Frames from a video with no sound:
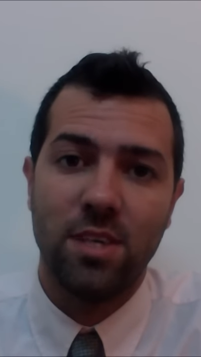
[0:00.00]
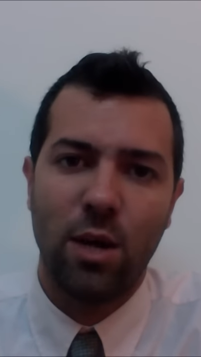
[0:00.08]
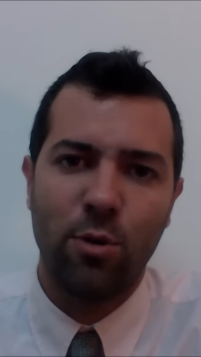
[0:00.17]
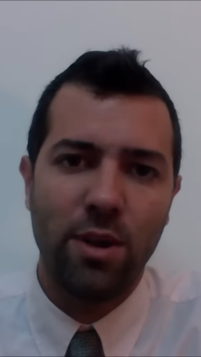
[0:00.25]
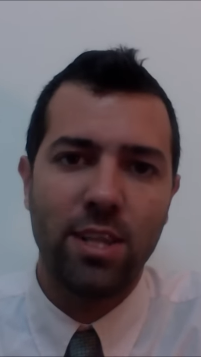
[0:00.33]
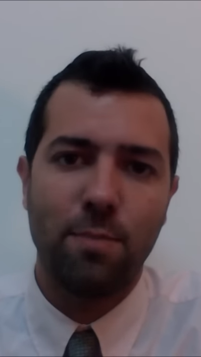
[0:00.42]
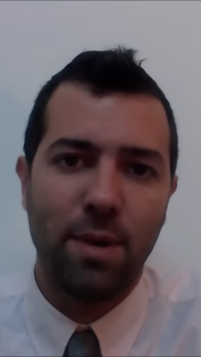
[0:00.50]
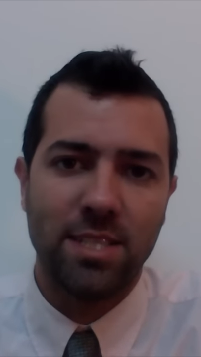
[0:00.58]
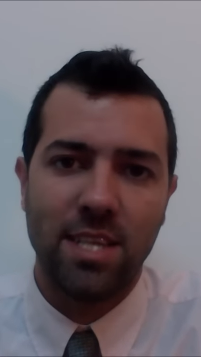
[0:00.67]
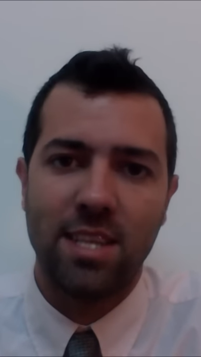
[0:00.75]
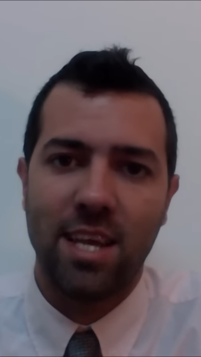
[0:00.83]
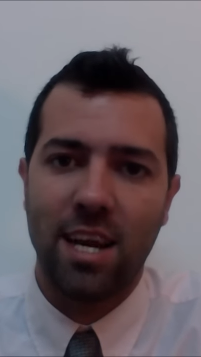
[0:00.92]
¿Alguna vez te
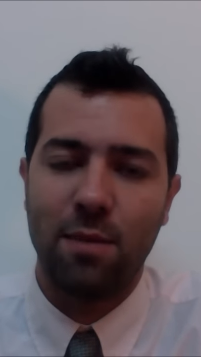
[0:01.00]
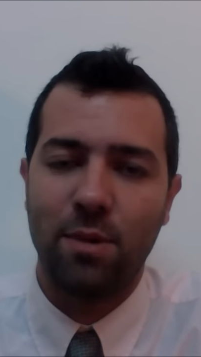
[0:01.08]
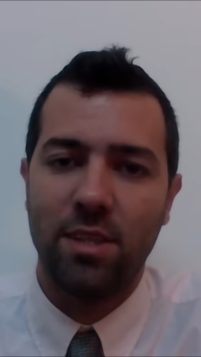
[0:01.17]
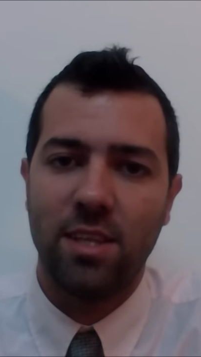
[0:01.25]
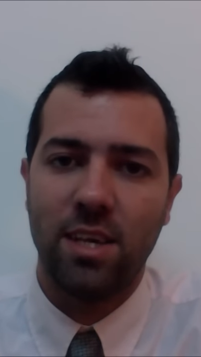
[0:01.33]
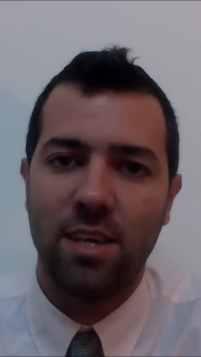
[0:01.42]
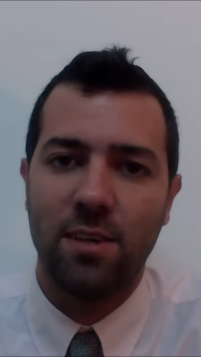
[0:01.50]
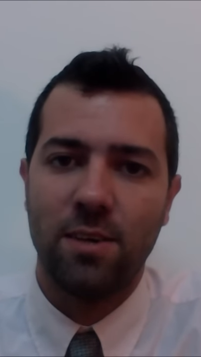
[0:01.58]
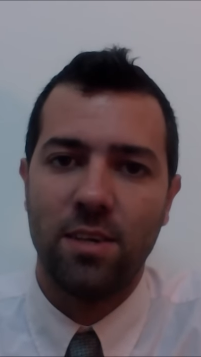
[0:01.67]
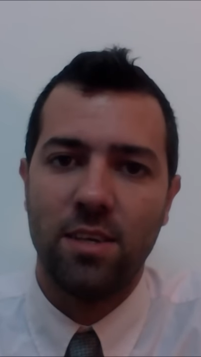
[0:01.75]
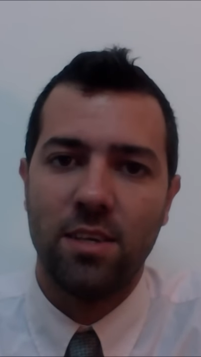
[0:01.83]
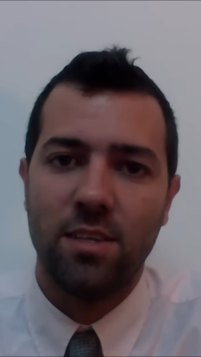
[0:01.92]
pensaste realmente
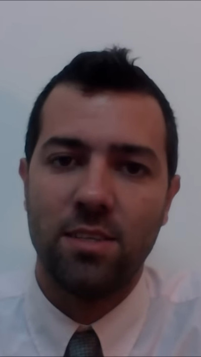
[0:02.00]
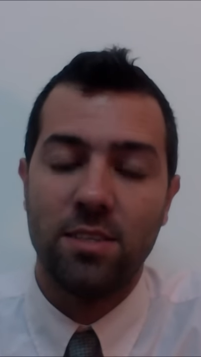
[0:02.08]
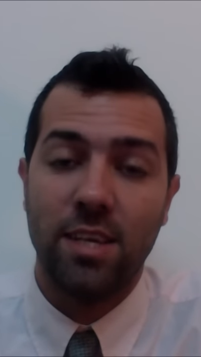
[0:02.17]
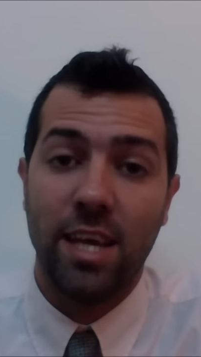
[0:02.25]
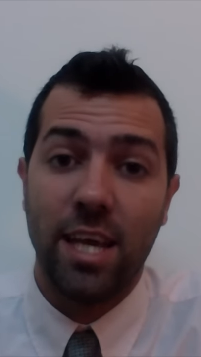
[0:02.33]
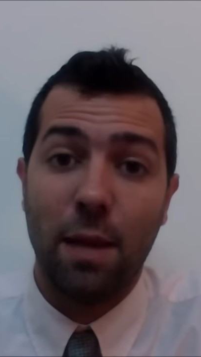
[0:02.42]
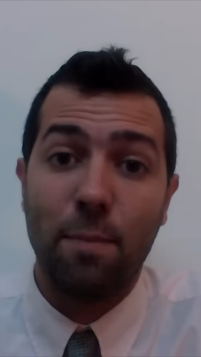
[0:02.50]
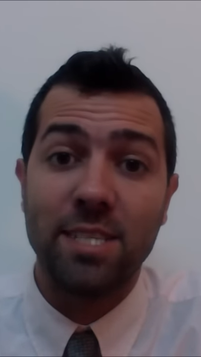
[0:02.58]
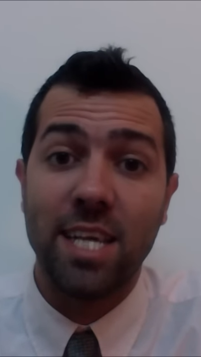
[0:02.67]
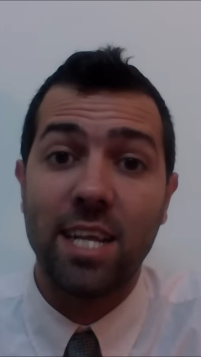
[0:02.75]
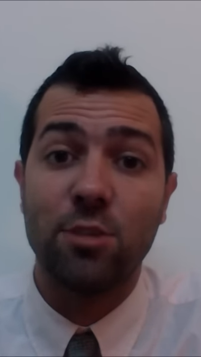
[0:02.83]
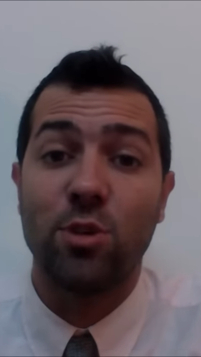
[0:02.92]
eh, qué
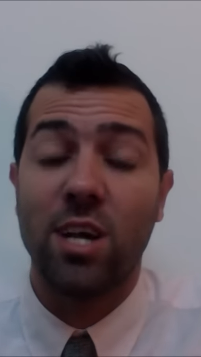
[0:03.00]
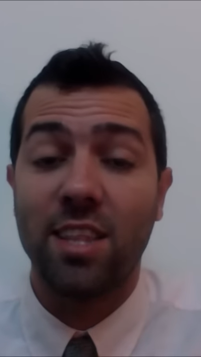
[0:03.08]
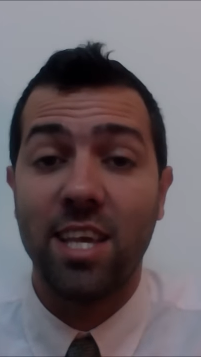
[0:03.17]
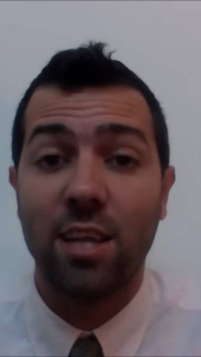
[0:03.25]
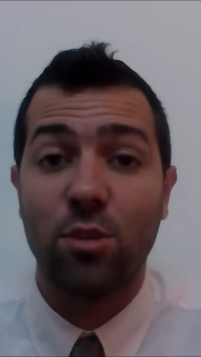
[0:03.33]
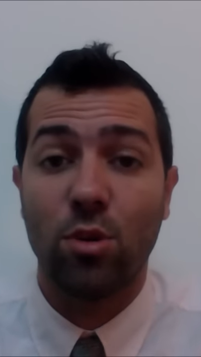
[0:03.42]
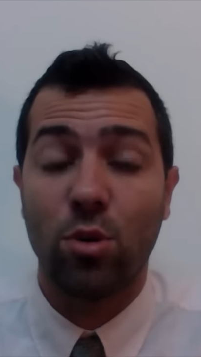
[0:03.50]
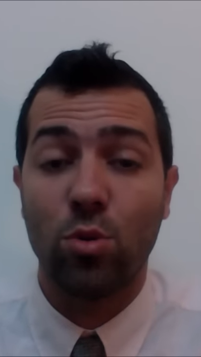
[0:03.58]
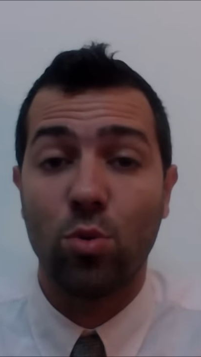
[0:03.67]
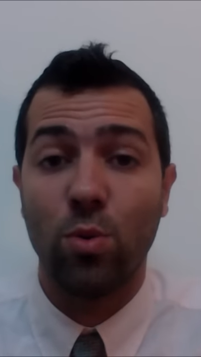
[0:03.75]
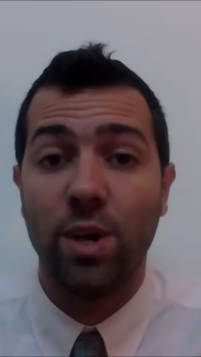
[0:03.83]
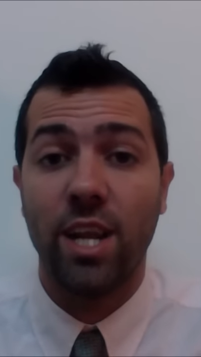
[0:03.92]
pasaría si un candidato no
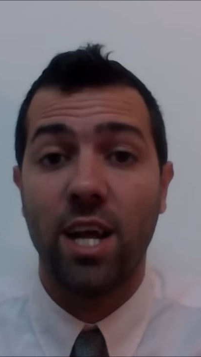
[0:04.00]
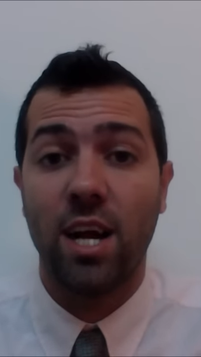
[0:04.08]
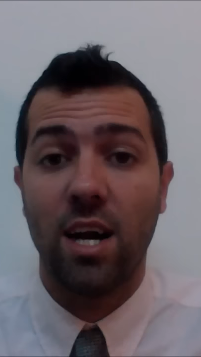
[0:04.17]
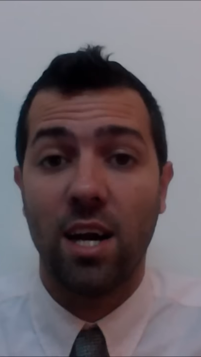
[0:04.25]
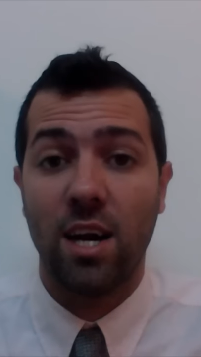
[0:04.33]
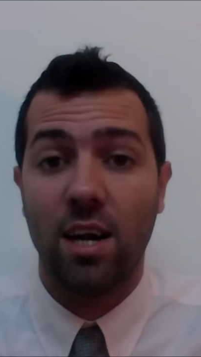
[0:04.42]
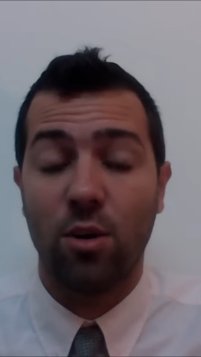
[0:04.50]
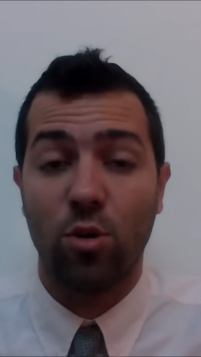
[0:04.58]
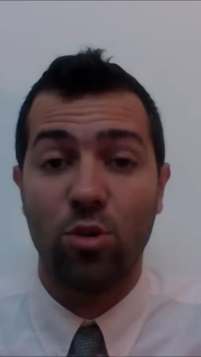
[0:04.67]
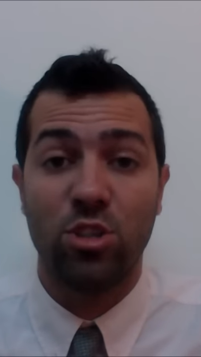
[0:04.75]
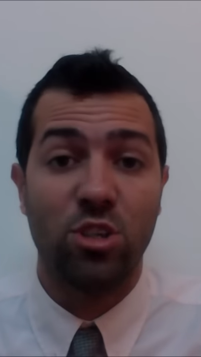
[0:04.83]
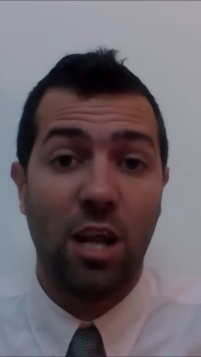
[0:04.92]
tuviera
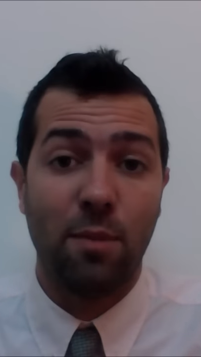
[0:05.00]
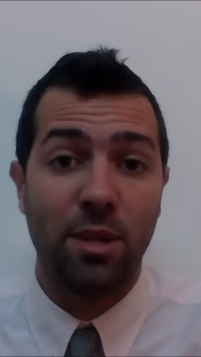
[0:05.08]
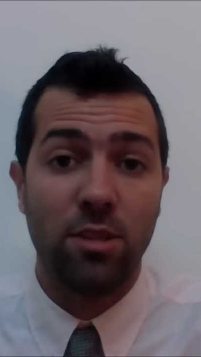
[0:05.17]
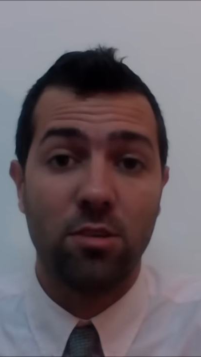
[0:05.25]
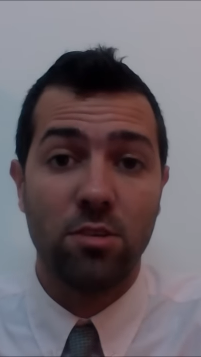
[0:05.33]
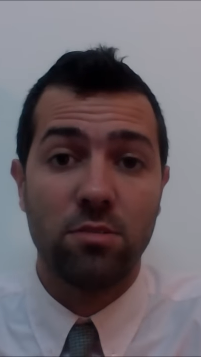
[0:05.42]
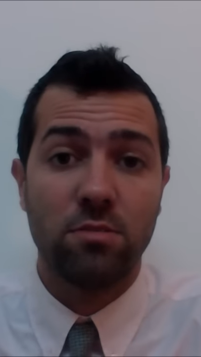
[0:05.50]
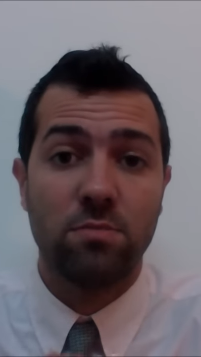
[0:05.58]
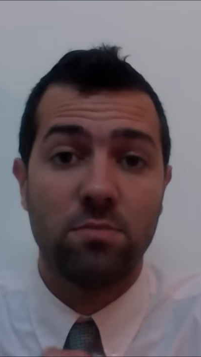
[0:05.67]
condicionamientos?